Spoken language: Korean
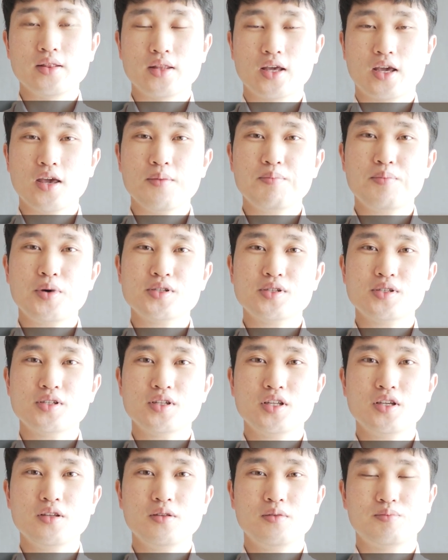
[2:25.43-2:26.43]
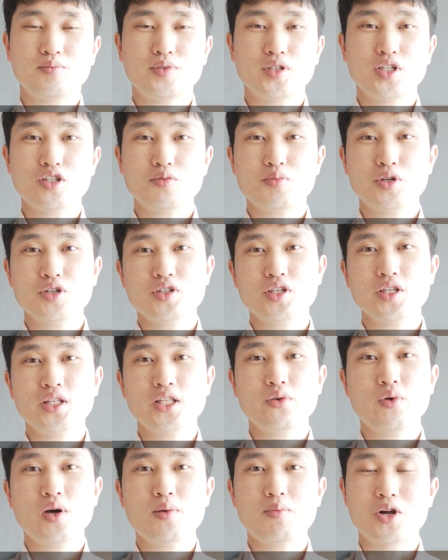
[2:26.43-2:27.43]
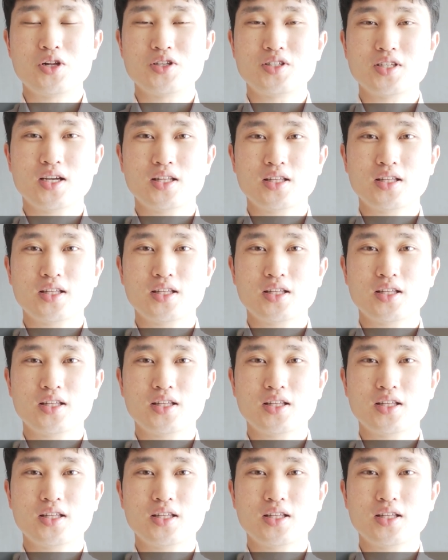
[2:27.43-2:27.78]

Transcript: 네, 캠퍼스는 브리즈번 시티와 멀지